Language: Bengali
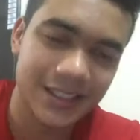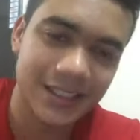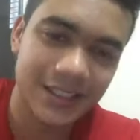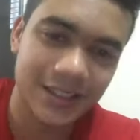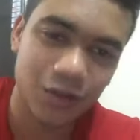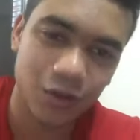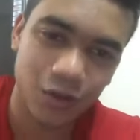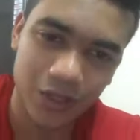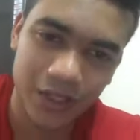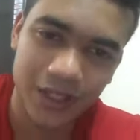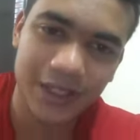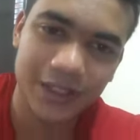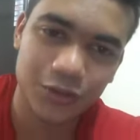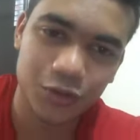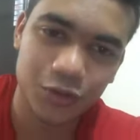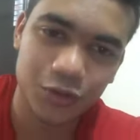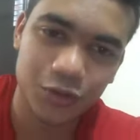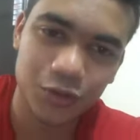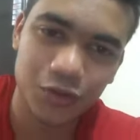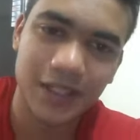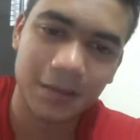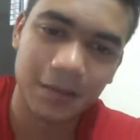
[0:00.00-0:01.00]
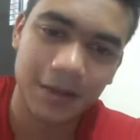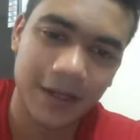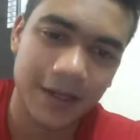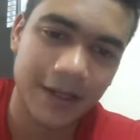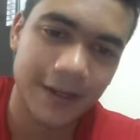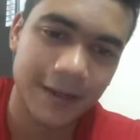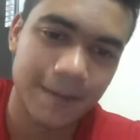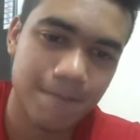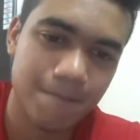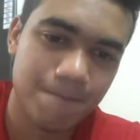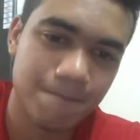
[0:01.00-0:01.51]
যাতে অনেক কিছু দিতে পারি
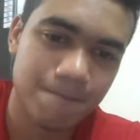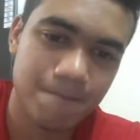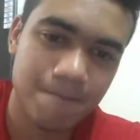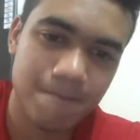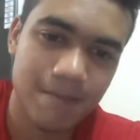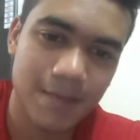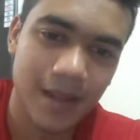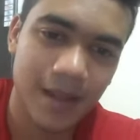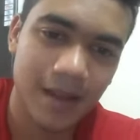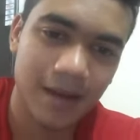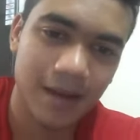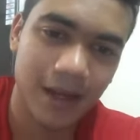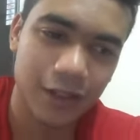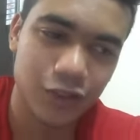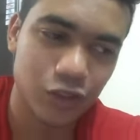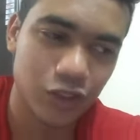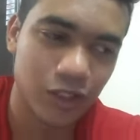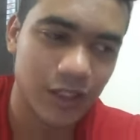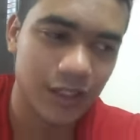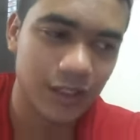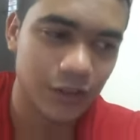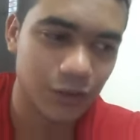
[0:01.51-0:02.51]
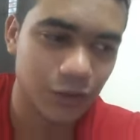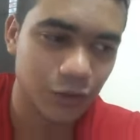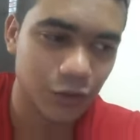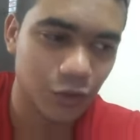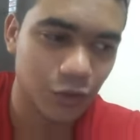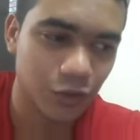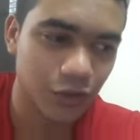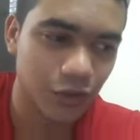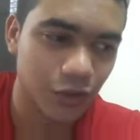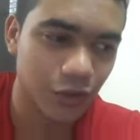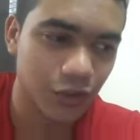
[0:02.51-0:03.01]
আসলে
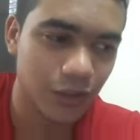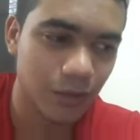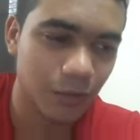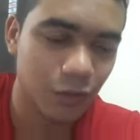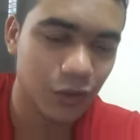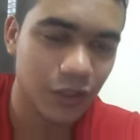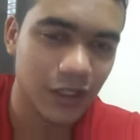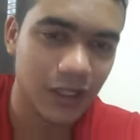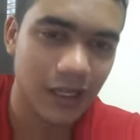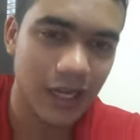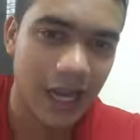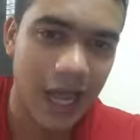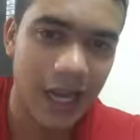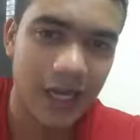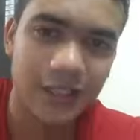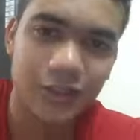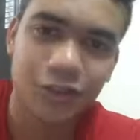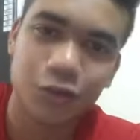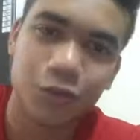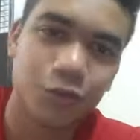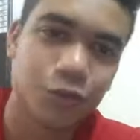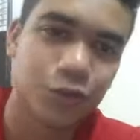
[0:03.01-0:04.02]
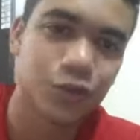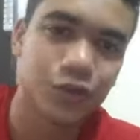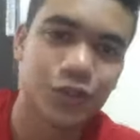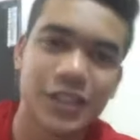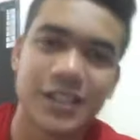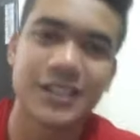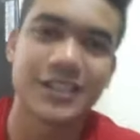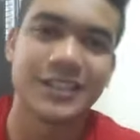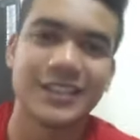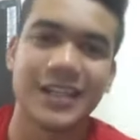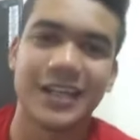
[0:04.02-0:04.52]
সত্যি কথা বলতে লাল সবুজ যে
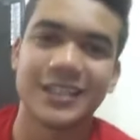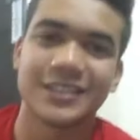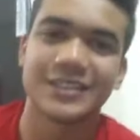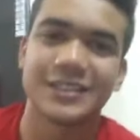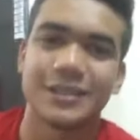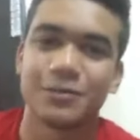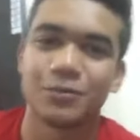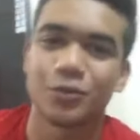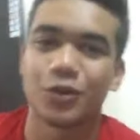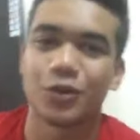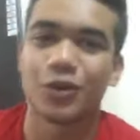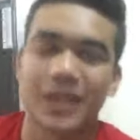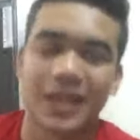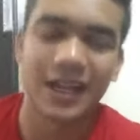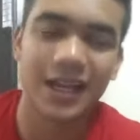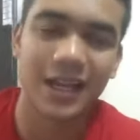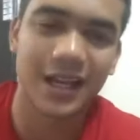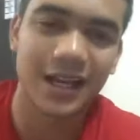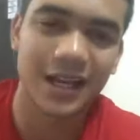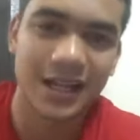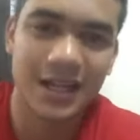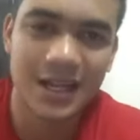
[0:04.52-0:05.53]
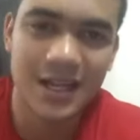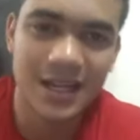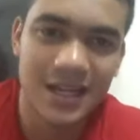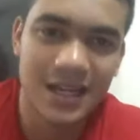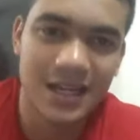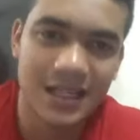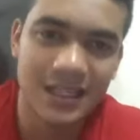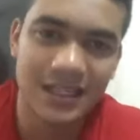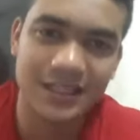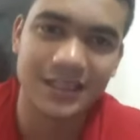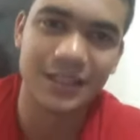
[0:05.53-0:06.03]
জার্সি পরে খেলার
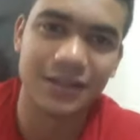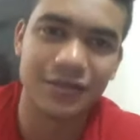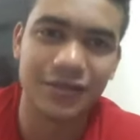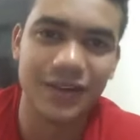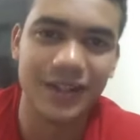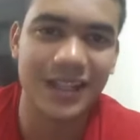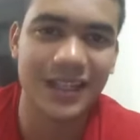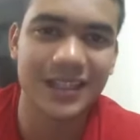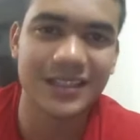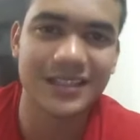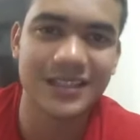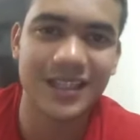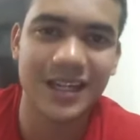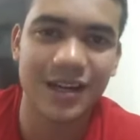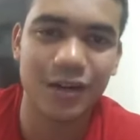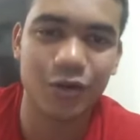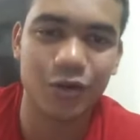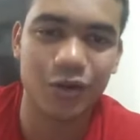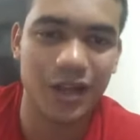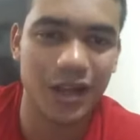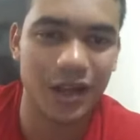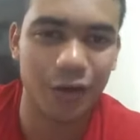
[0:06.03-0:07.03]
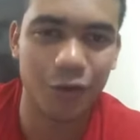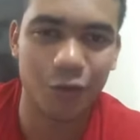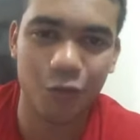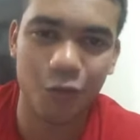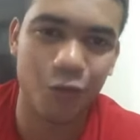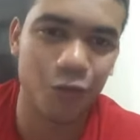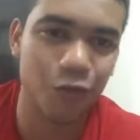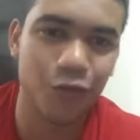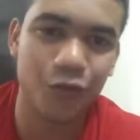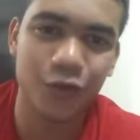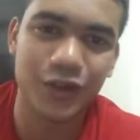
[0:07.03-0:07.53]
যে ফিলিংসটা না ওটা আর
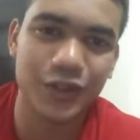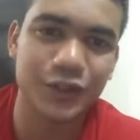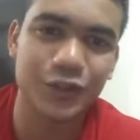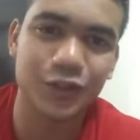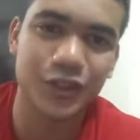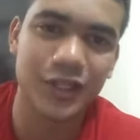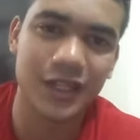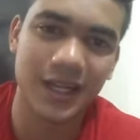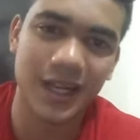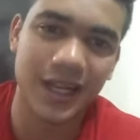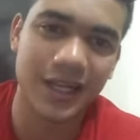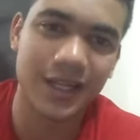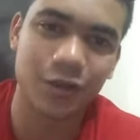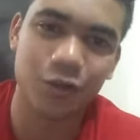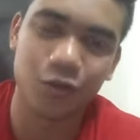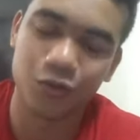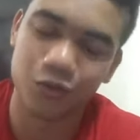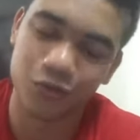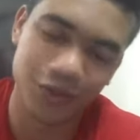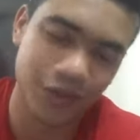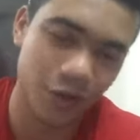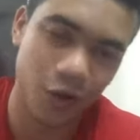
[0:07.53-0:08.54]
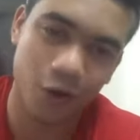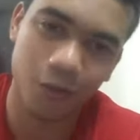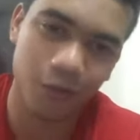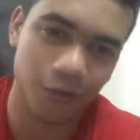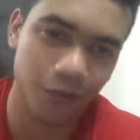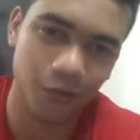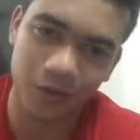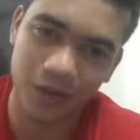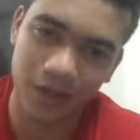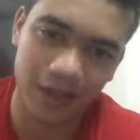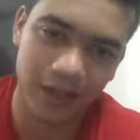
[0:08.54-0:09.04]
অন্য কিছুতে নাই কোনোদিন
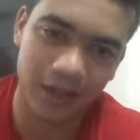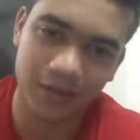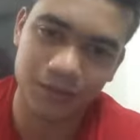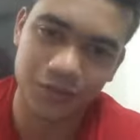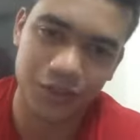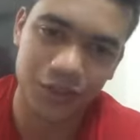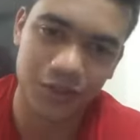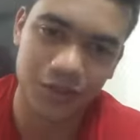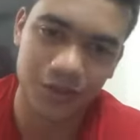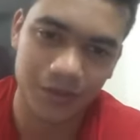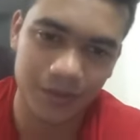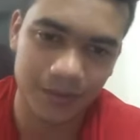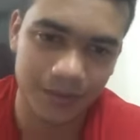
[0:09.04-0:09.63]
হবেও না শিওর